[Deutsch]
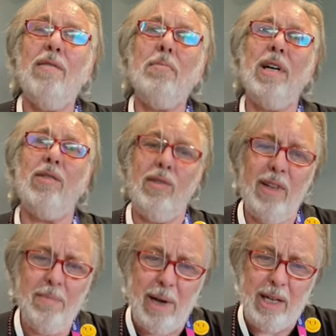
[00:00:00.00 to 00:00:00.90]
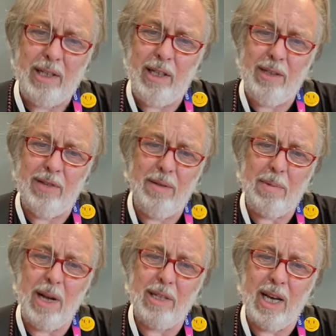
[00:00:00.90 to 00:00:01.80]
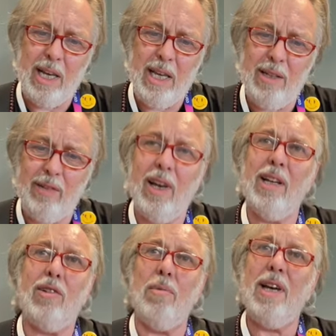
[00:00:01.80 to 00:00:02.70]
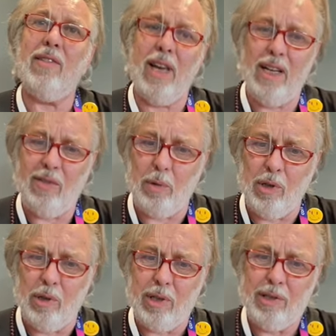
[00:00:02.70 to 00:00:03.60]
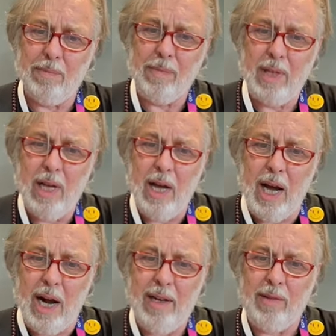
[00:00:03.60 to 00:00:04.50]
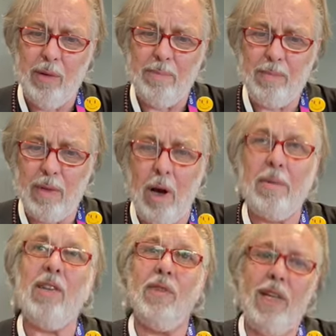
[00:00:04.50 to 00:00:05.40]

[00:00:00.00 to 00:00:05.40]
kommen wir mal zu Sindbad. Die Sindbad KI ist ja ein kommerzielles Produkt. Ja. Also, ob das